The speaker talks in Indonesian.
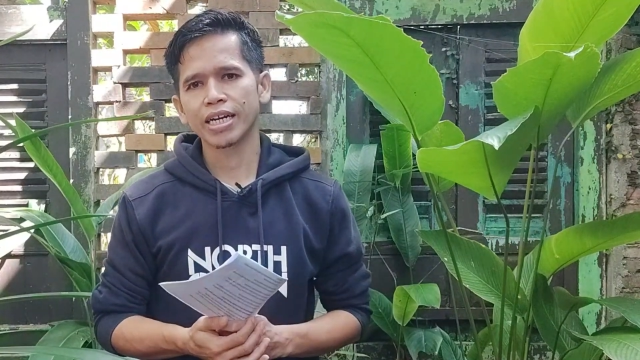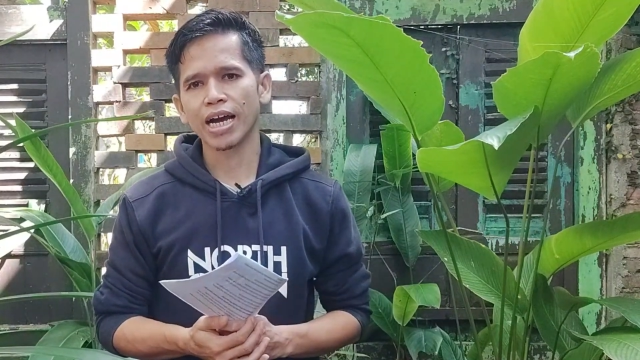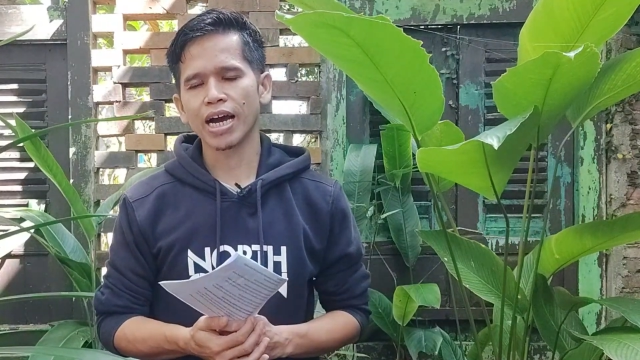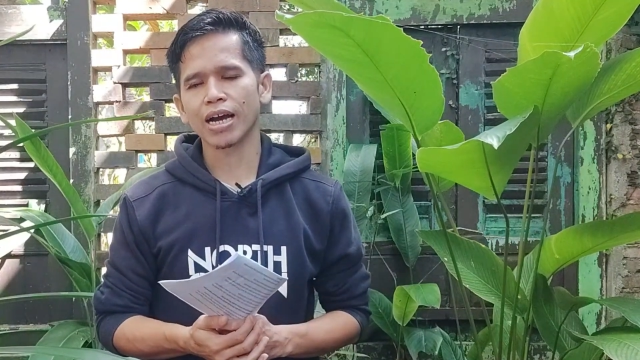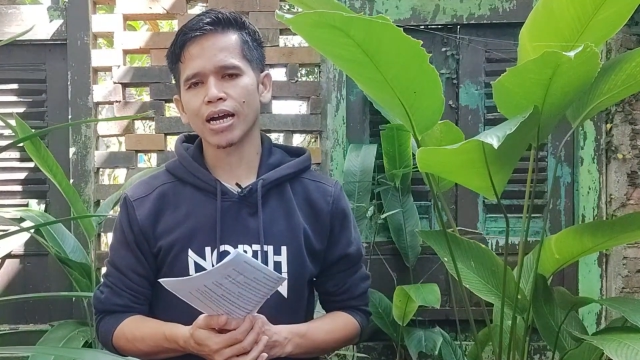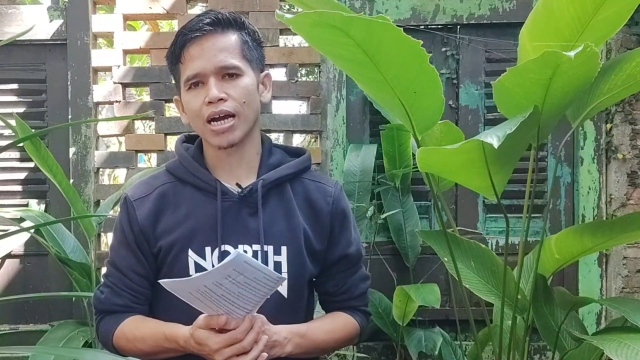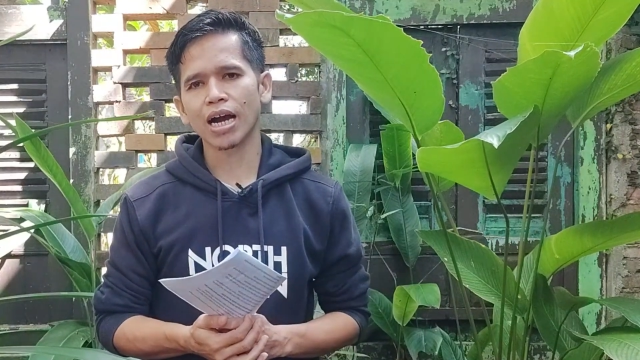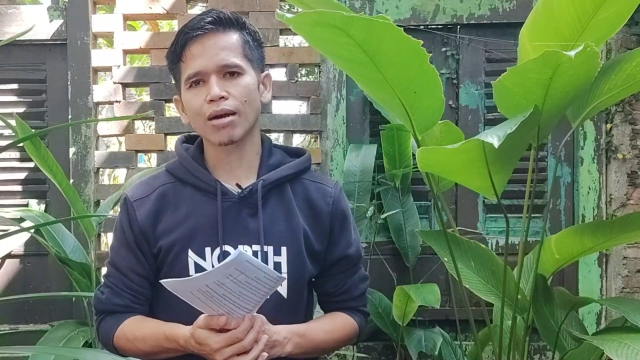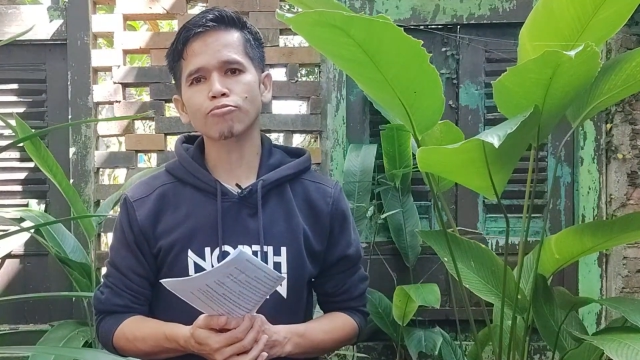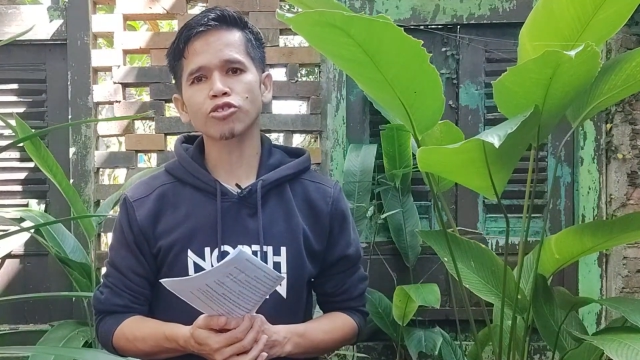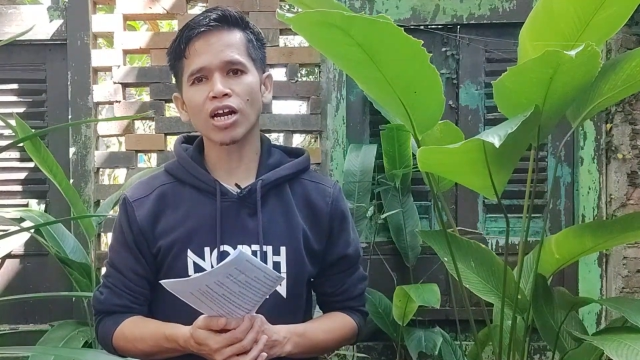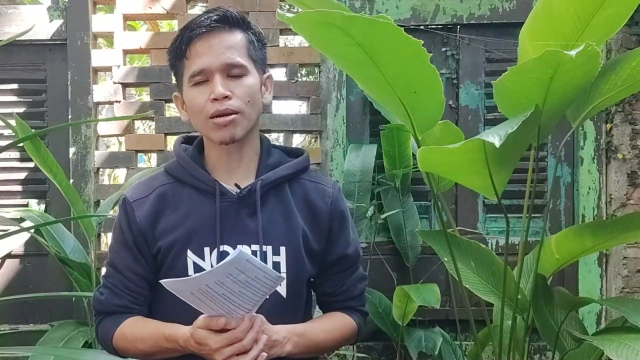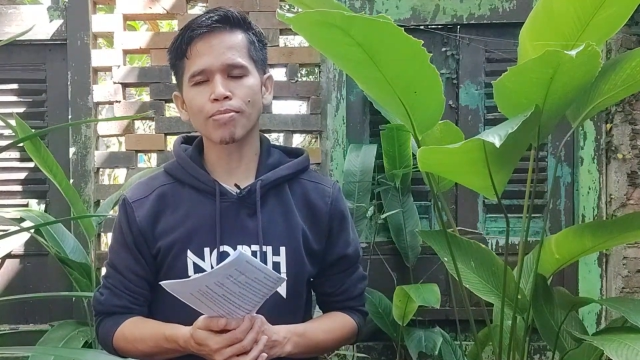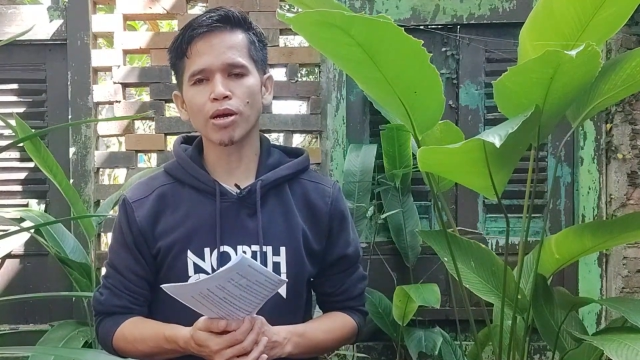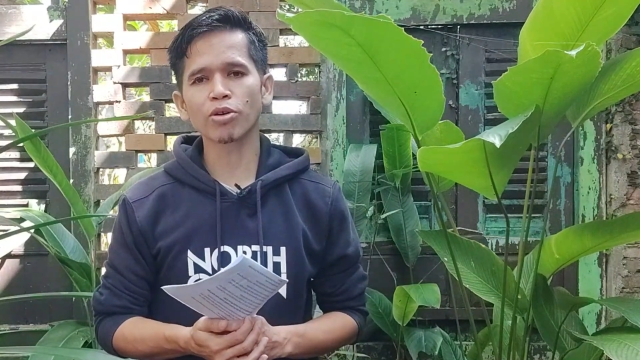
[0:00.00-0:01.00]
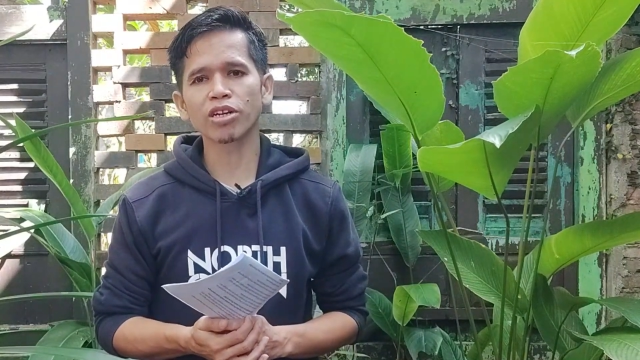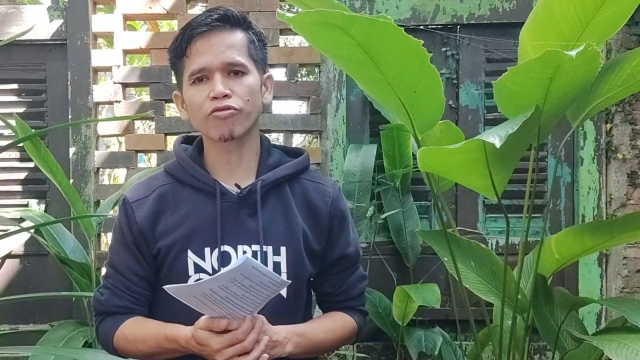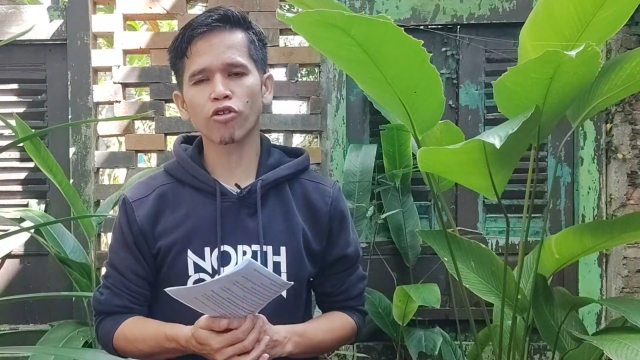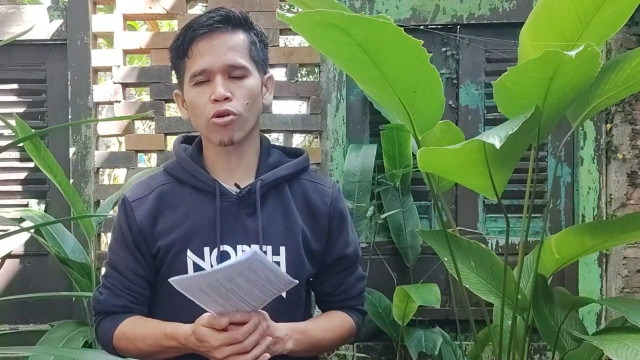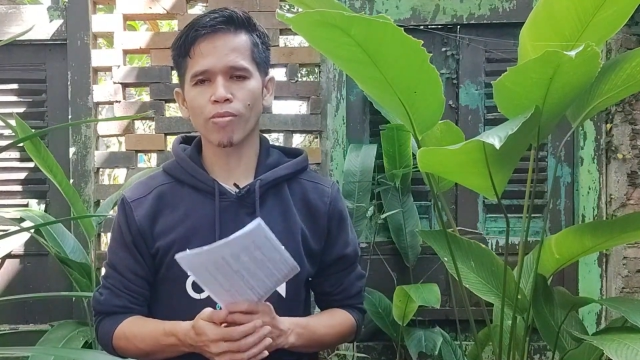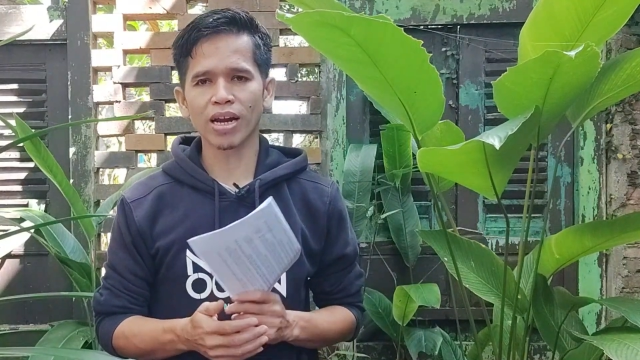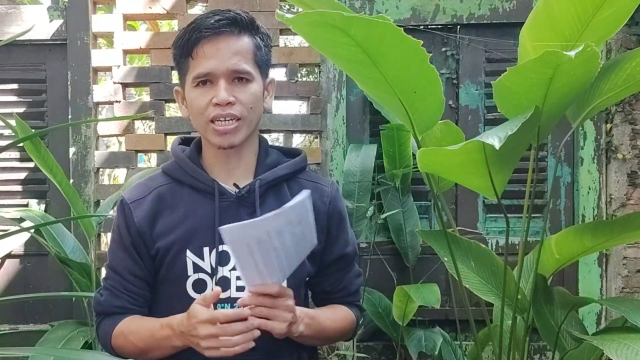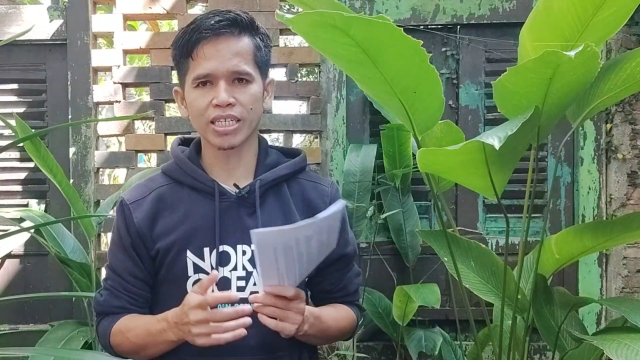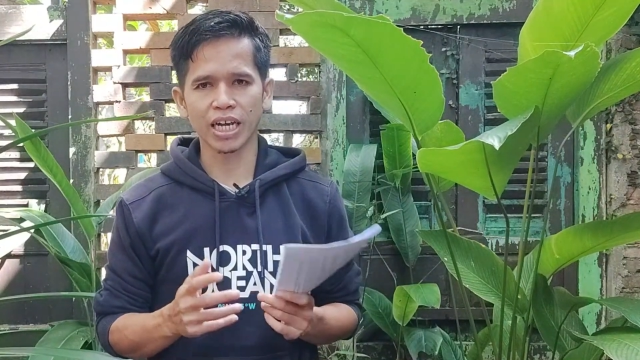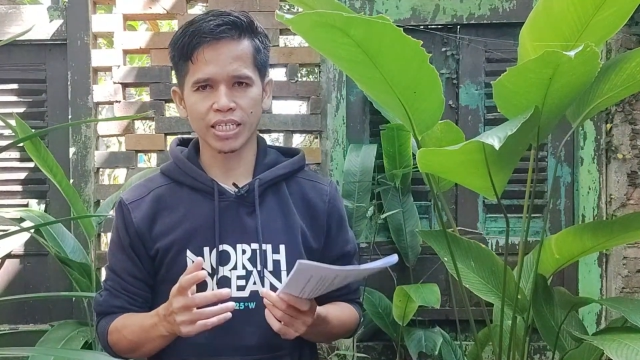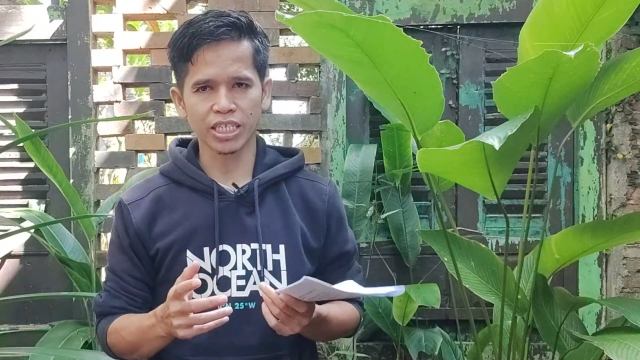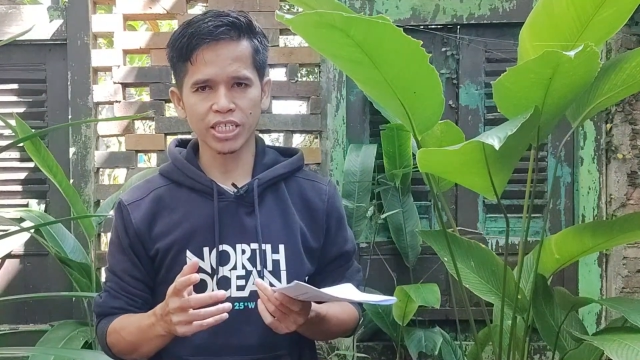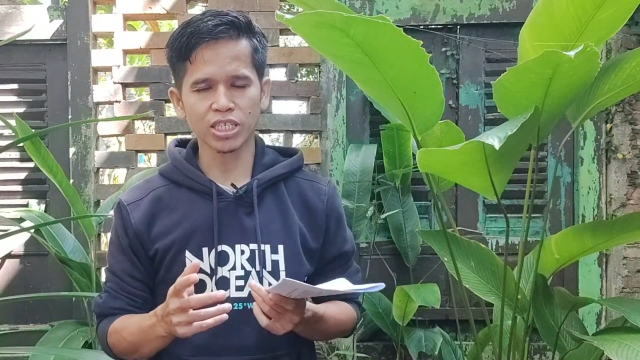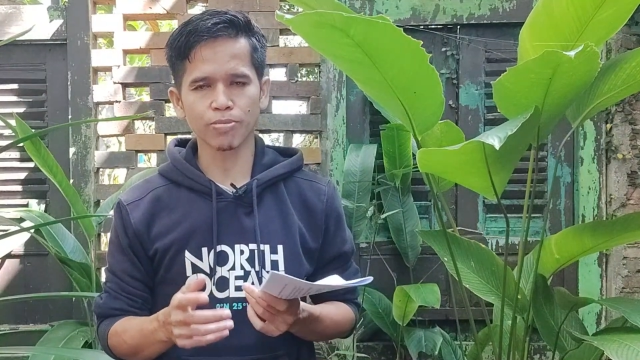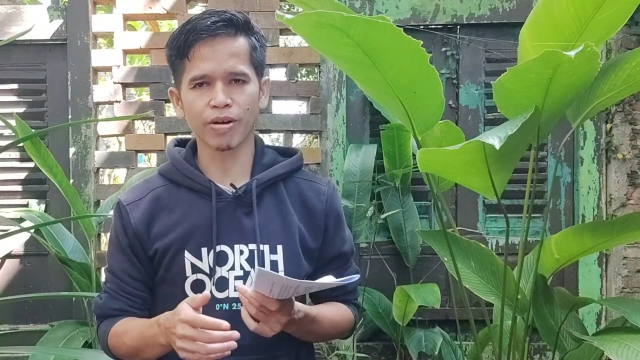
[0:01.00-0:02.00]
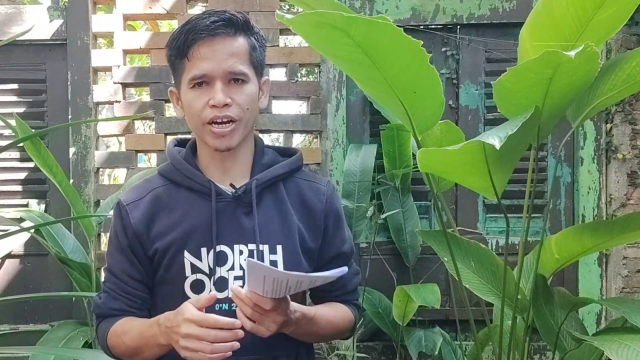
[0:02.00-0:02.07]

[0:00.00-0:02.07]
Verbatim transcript: Nah, kemudian baru diformalisasi